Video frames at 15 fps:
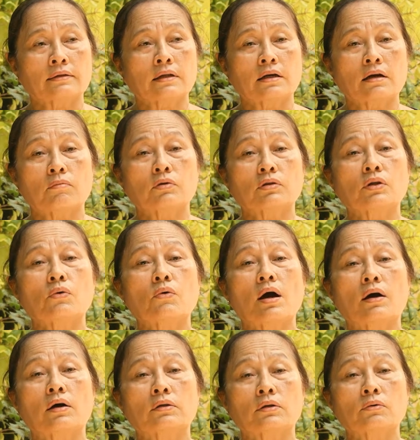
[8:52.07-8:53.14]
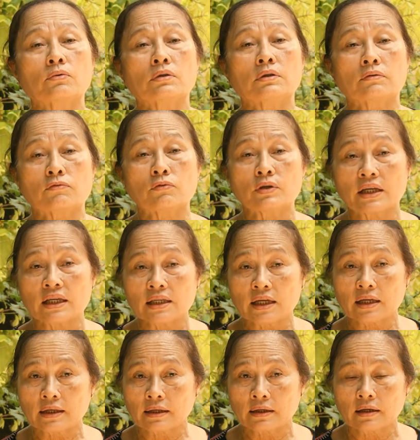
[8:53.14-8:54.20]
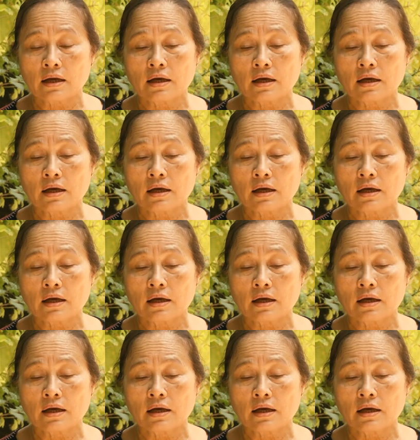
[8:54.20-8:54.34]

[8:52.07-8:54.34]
đó ta không có thu hồi thu được vũ khí gì